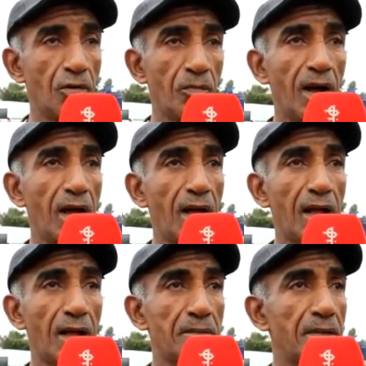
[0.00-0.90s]

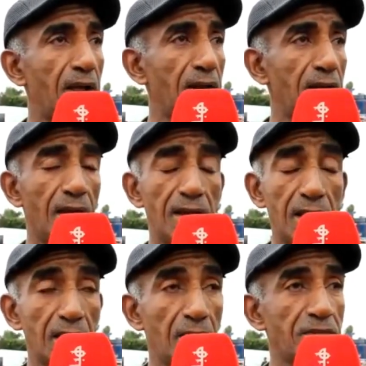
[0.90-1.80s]
ما لا, لا اله
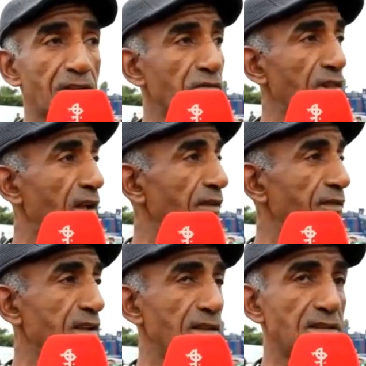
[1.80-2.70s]
الا الله محمد رسول الله
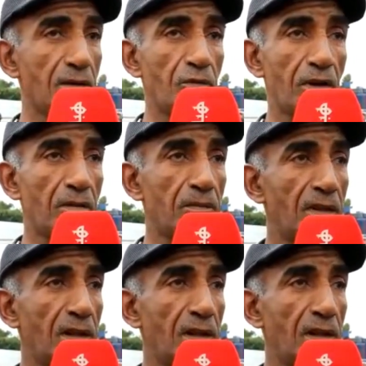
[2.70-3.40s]
كيفاش غنتعاملوا معاهم